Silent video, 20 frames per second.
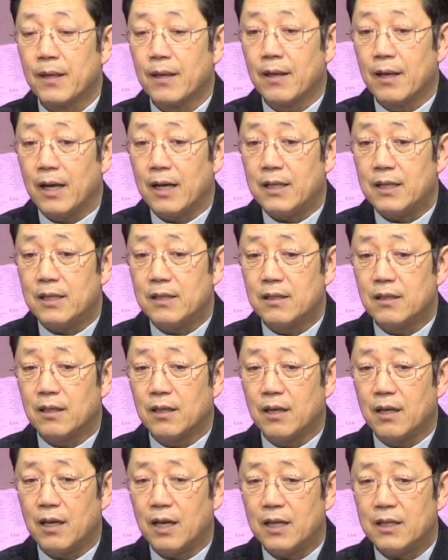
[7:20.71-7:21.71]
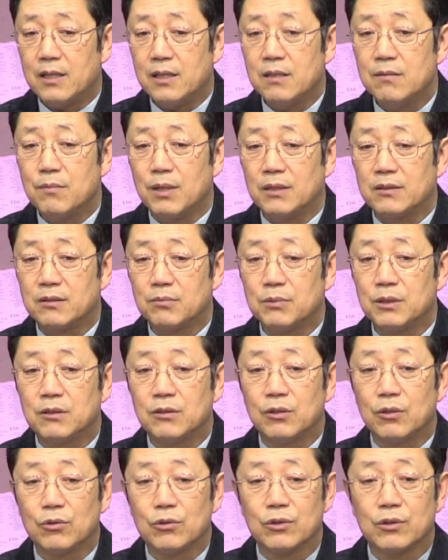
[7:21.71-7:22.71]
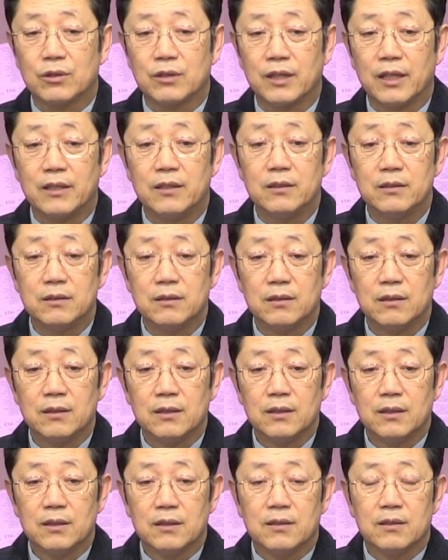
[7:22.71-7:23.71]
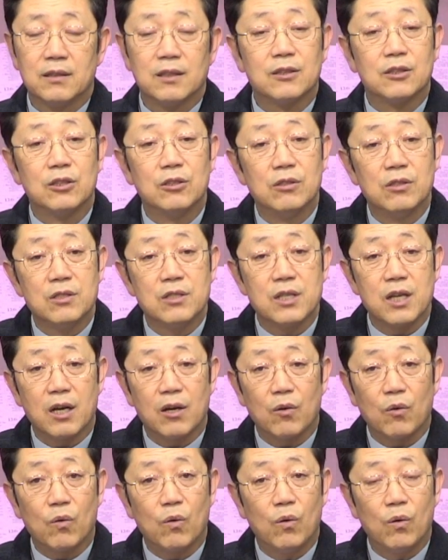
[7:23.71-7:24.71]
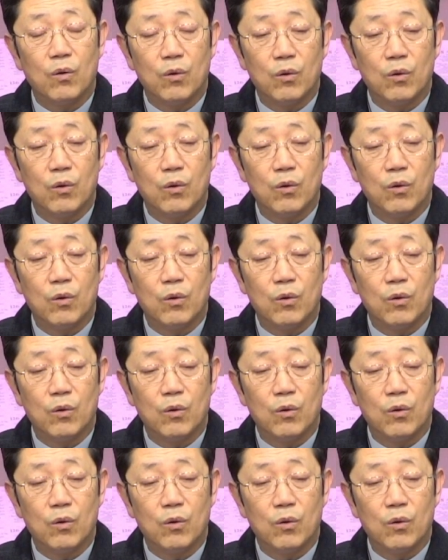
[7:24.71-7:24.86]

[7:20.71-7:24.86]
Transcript: 하나님께 하나님 말씀을 들어도 그때는 그게 들리지 않고